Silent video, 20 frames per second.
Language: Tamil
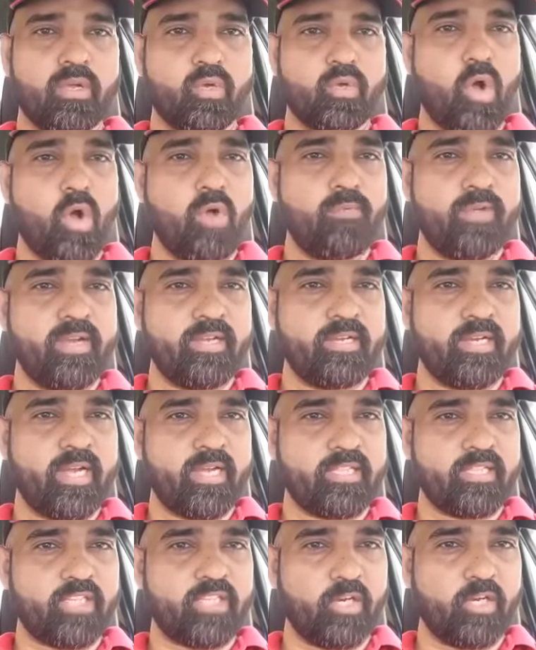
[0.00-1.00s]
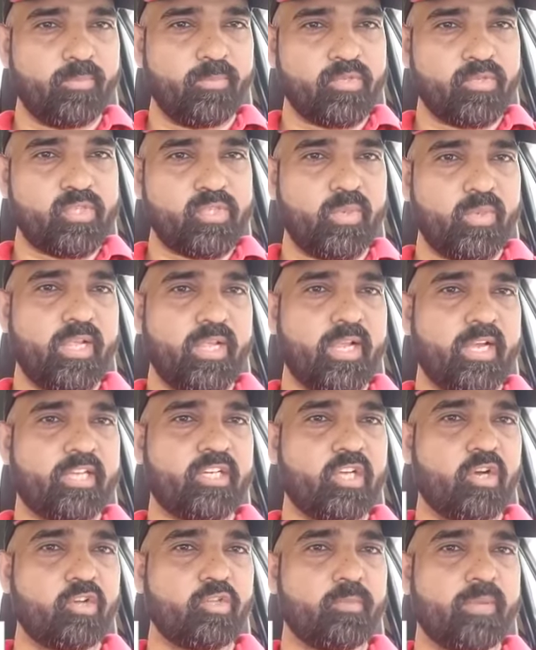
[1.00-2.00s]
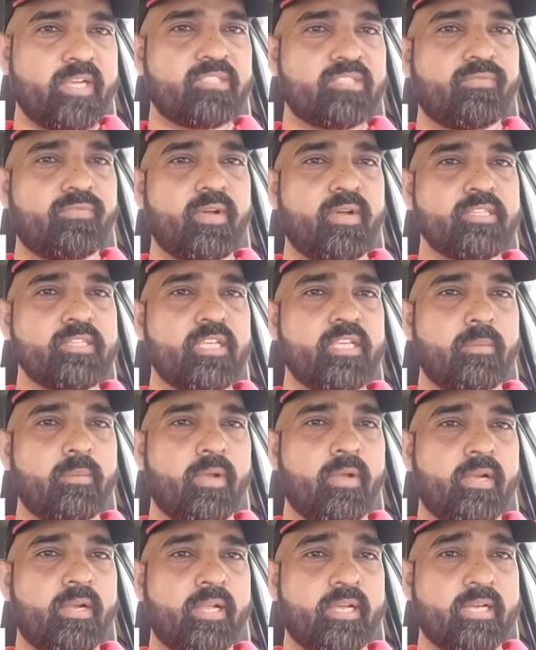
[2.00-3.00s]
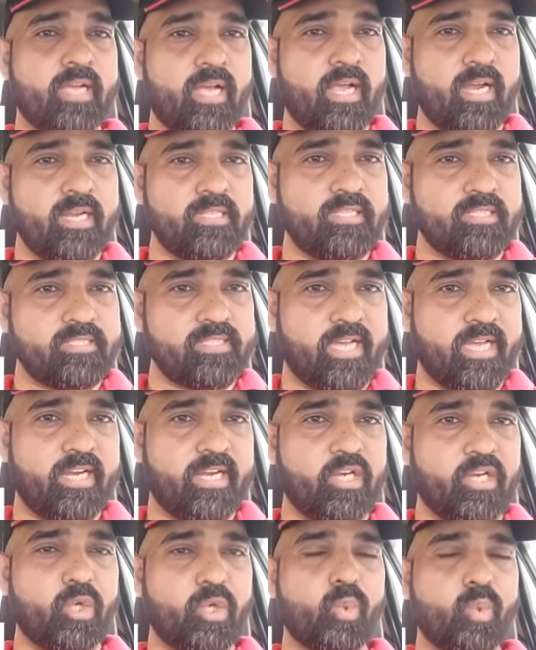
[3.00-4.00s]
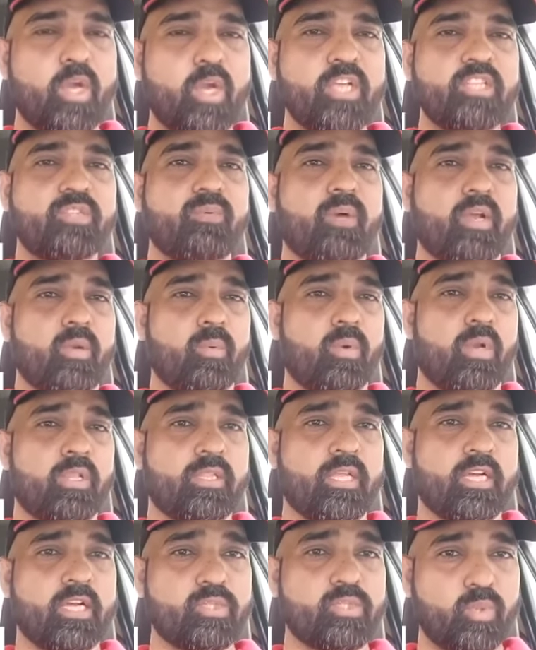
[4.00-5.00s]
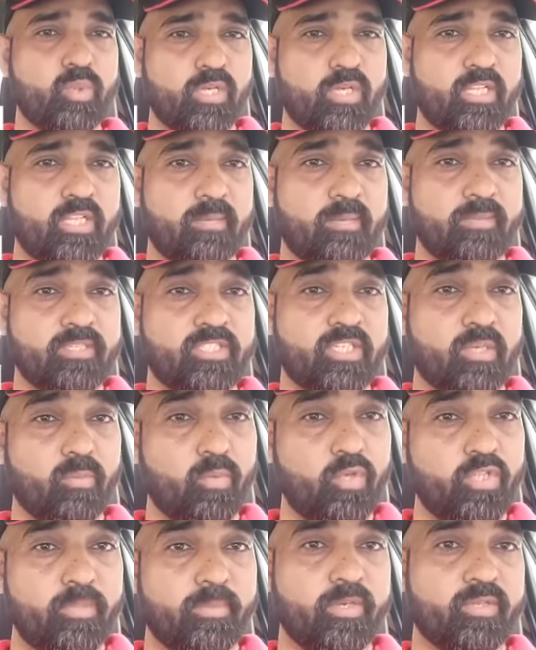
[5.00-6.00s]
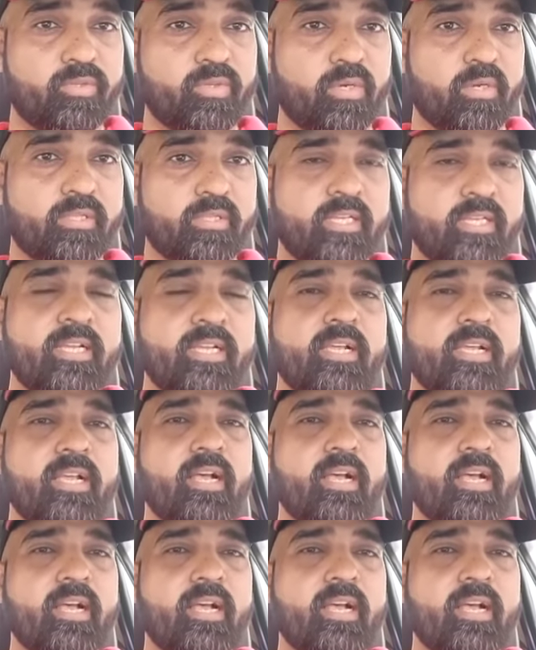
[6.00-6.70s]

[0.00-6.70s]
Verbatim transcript: கோவிட் நைன்டீன் தடுப்பூசியுடைய எட்டாவது பேட்ச் பைசர் பயோடெக் அடுத்த ஞாயிறன்று குவைத்து வரவுள்ளதாக சுகாதார அமைச்சகம் உறுதிப்படுத்தியுள்ளது